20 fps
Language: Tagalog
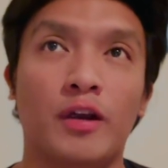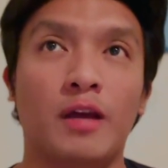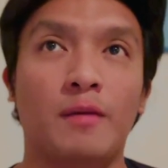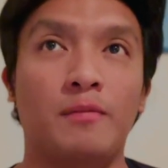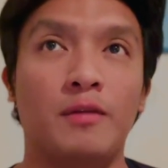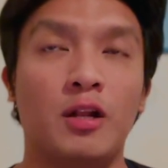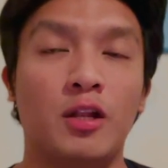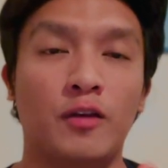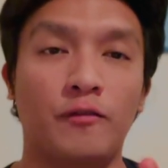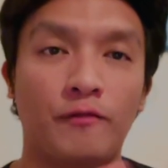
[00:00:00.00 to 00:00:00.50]

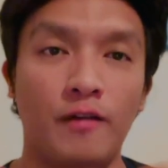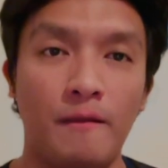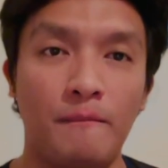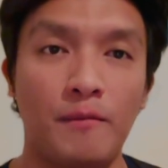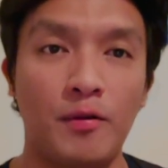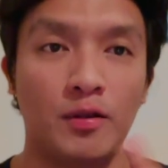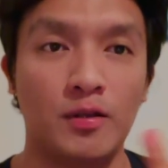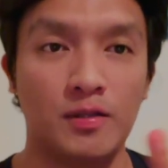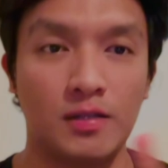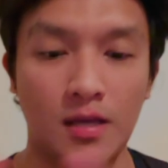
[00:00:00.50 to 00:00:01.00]
April,
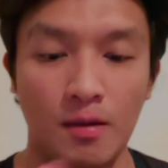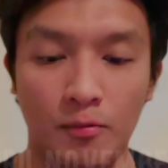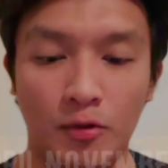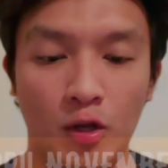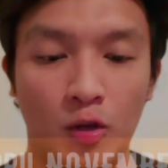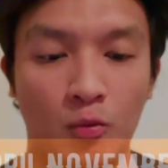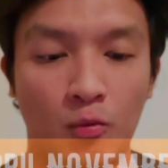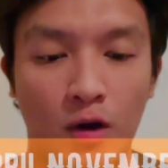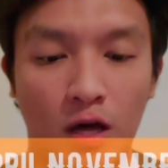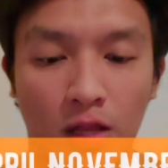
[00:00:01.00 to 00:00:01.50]
November, December,
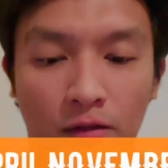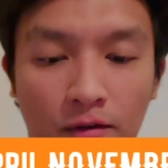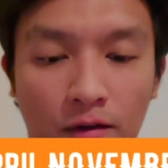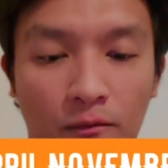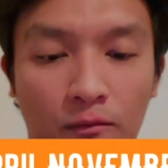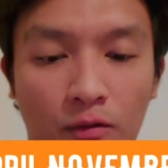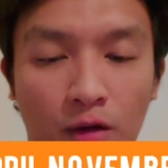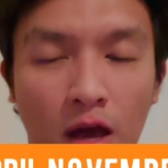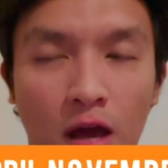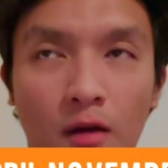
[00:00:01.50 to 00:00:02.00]
November,
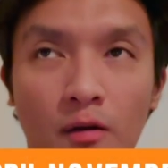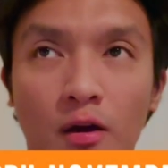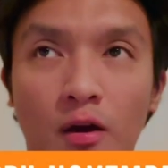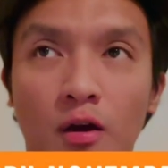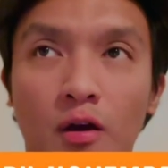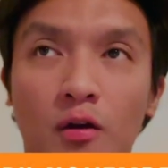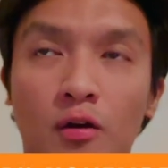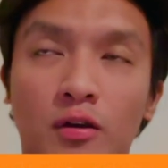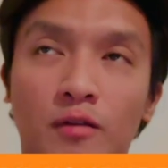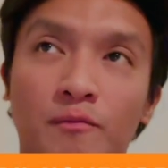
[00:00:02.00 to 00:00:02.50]

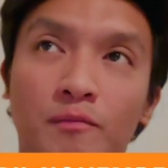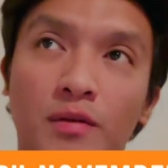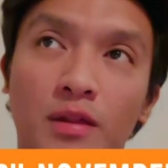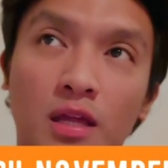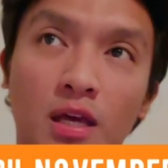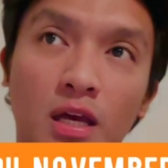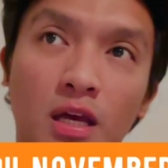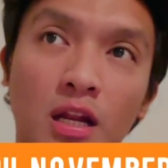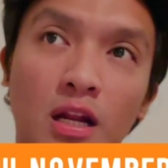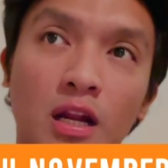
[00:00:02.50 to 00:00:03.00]

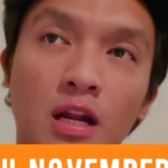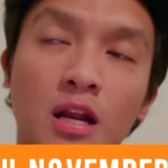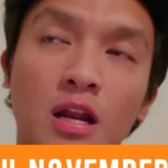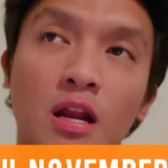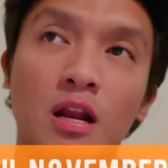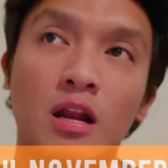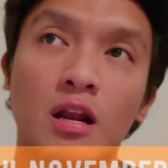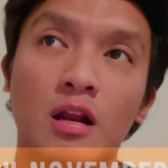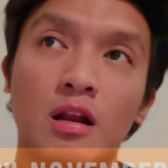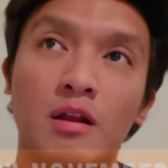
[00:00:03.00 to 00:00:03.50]
April,
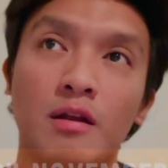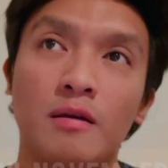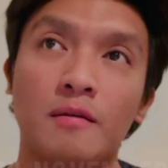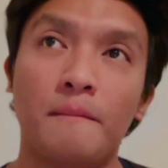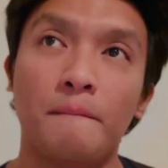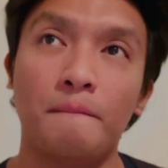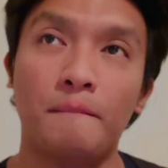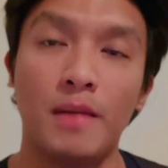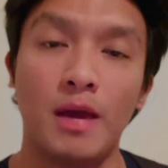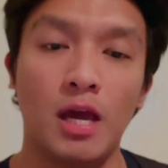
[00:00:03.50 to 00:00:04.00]

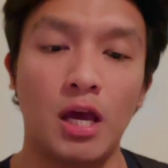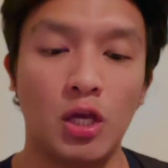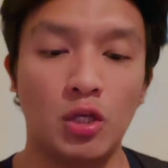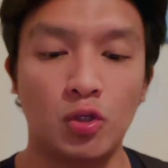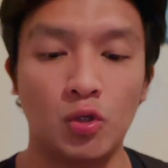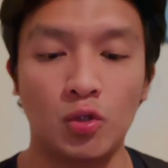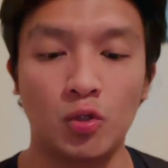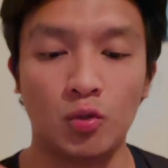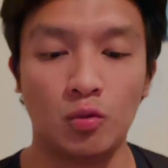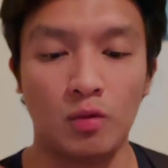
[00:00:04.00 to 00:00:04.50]
May,
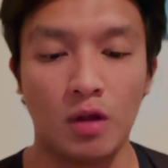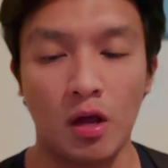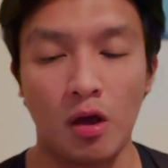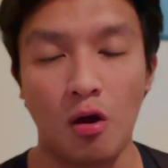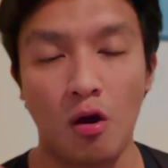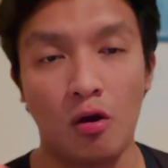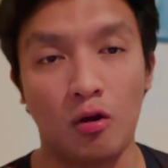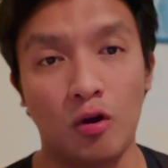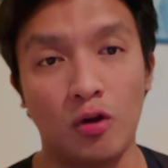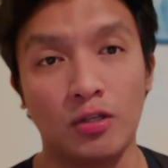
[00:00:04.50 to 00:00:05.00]
June, July,
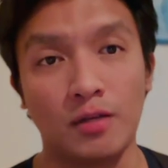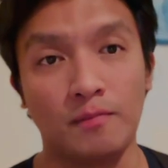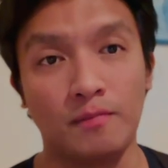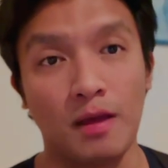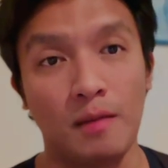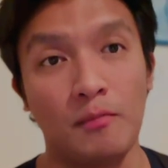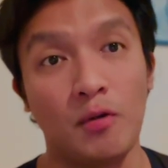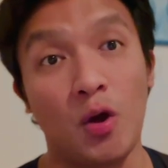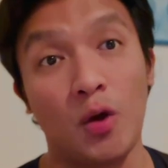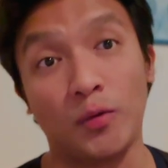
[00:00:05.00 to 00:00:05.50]
August,
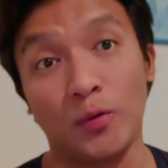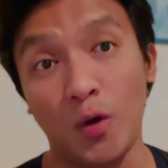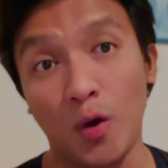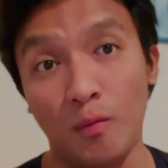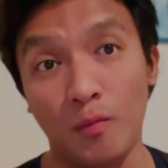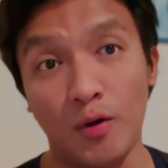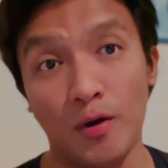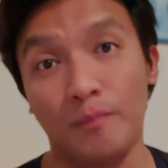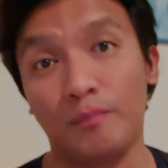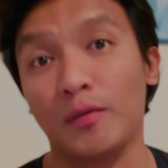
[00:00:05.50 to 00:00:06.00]
September,
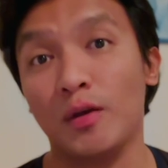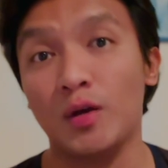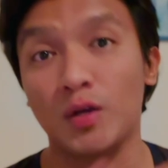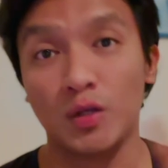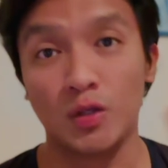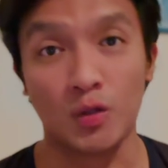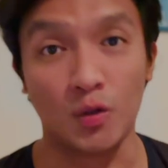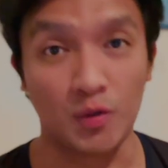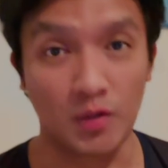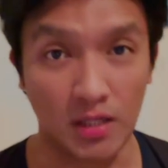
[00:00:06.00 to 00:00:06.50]
October.
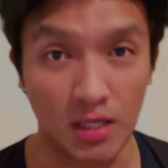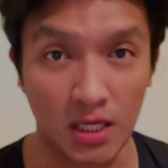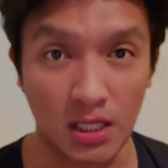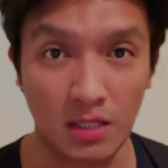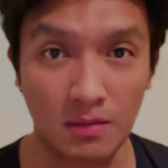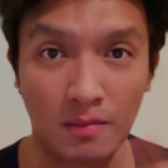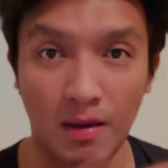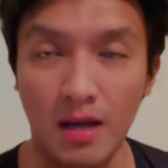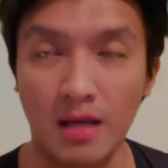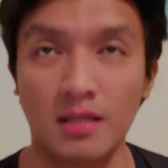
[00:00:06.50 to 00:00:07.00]
So,
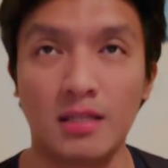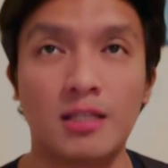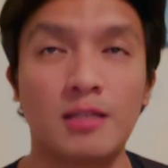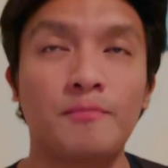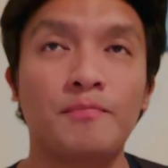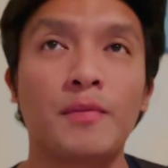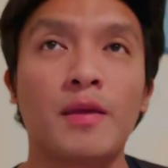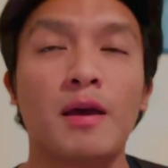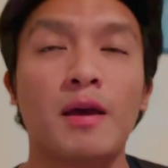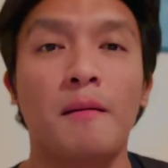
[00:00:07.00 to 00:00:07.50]
6 months.
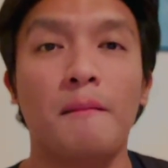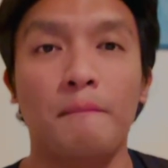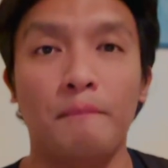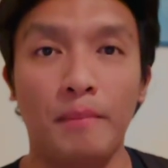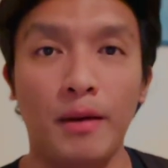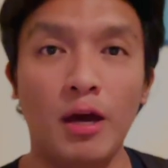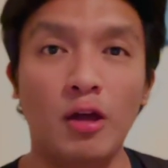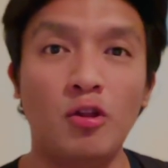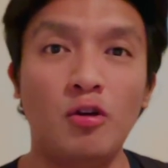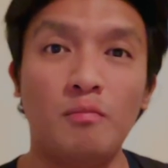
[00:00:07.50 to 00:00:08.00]

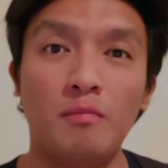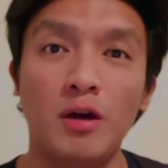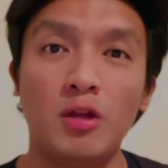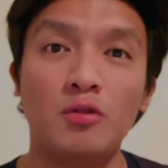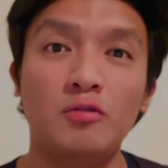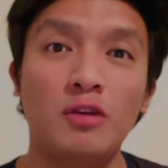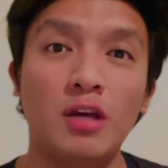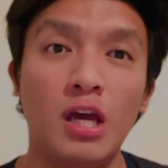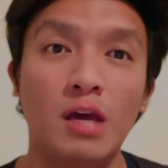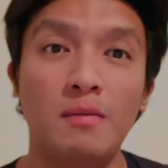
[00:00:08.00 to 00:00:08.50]
Pero
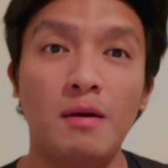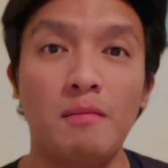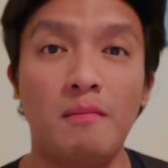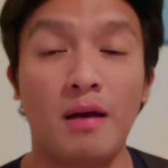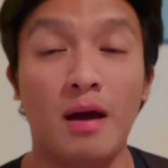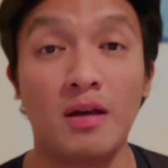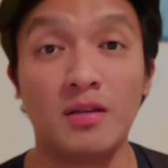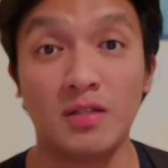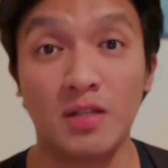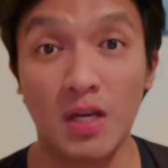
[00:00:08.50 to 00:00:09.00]
meron ding ibang
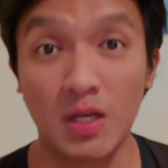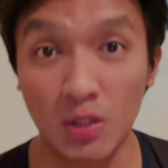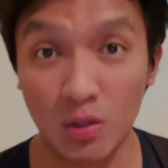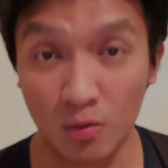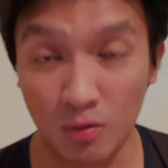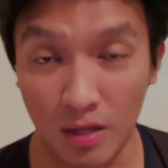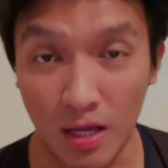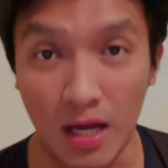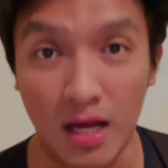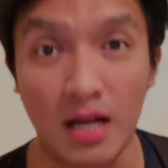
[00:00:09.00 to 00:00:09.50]
mga
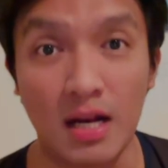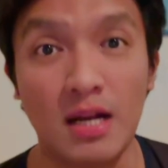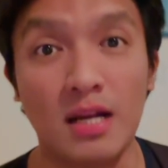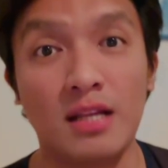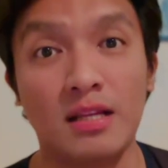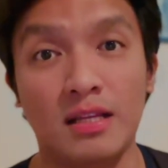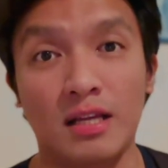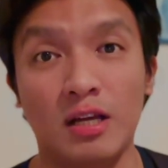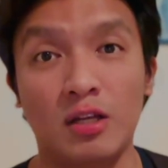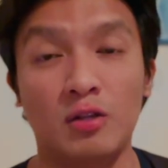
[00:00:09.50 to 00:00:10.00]
seasonal
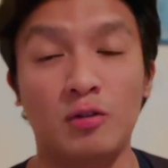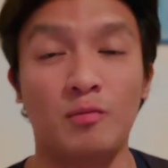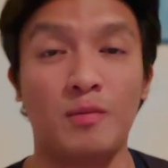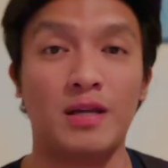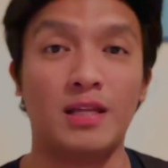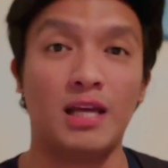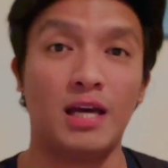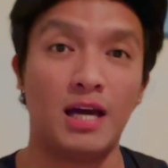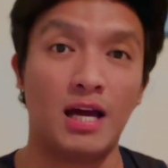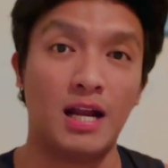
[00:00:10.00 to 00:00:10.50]
na
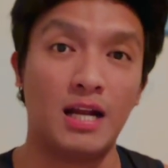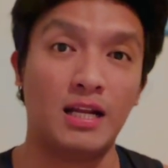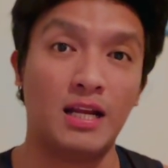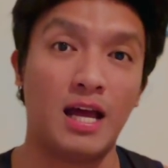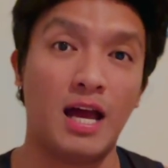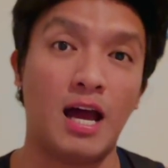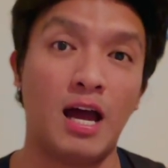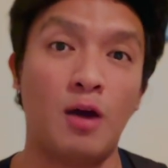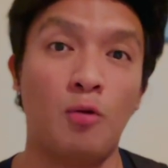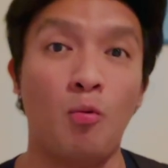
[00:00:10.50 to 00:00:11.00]
tumatagal
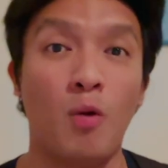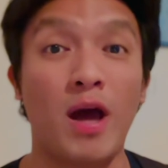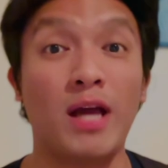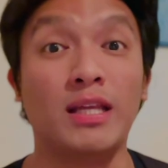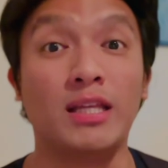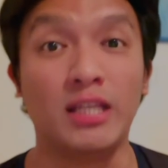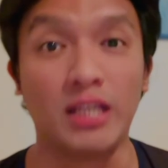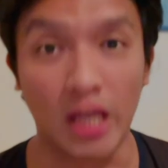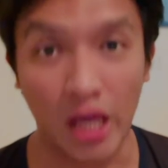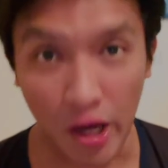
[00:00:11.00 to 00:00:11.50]
ng
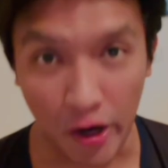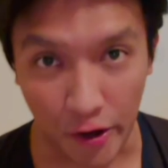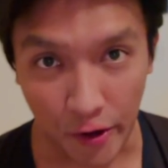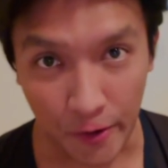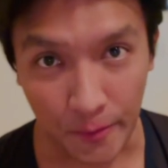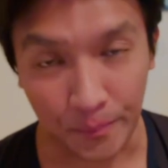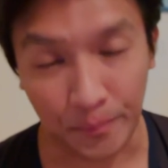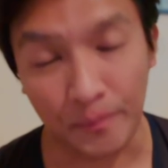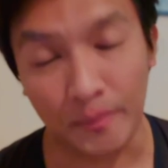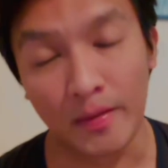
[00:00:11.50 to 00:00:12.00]
1
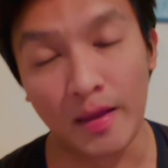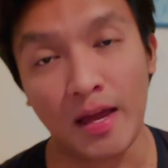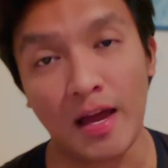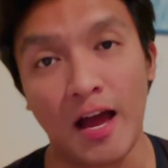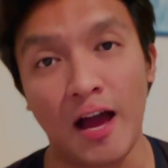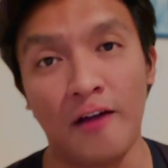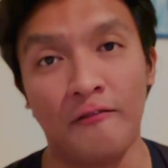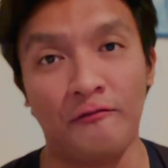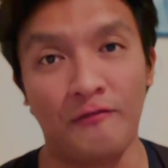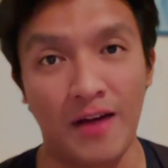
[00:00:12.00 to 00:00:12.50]
year
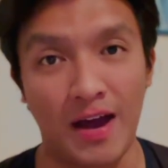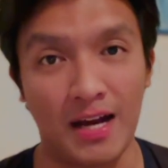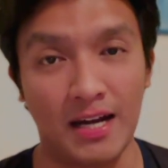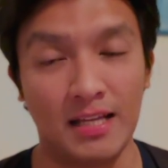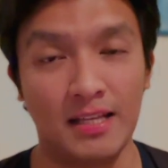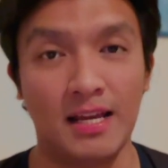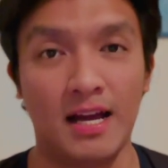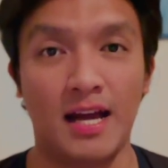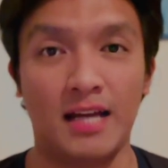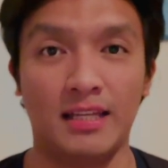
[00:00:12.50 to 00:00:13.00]
ang
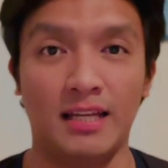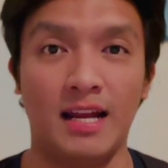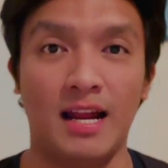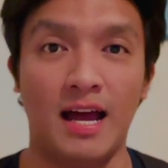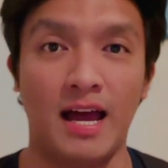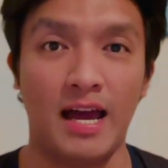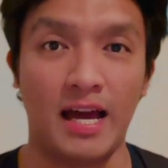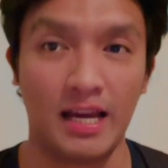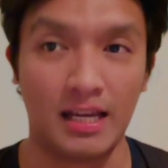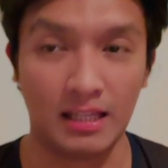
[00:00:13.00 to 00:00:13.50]
valid ng
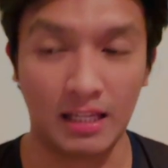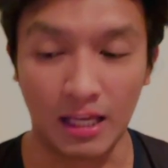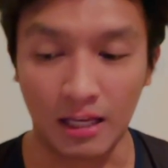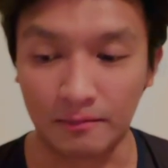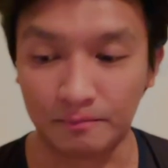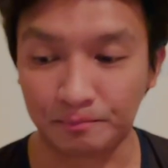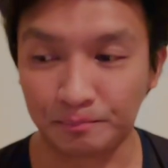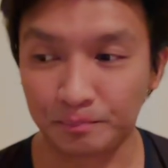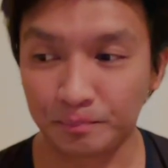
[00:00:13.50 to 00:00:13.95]
kanilang ID.